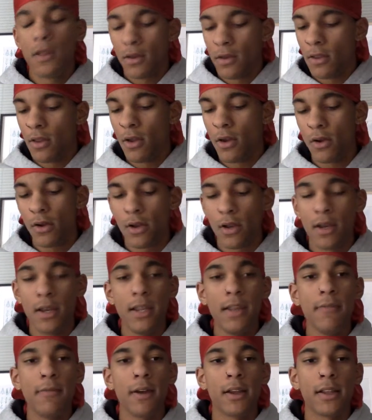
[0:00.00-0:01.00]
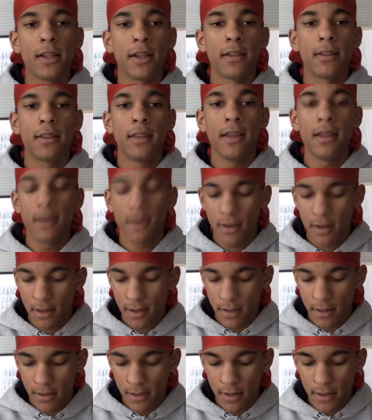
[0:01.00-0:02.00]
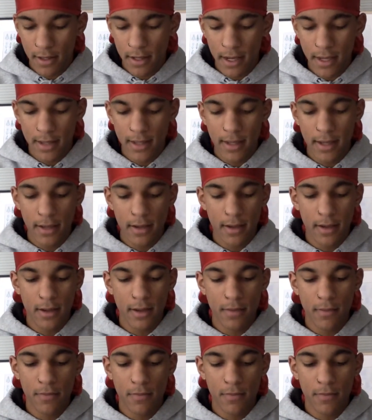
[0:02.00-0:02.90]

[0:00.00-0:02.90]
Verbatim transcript: Donc, le livre en tant que tel, il a été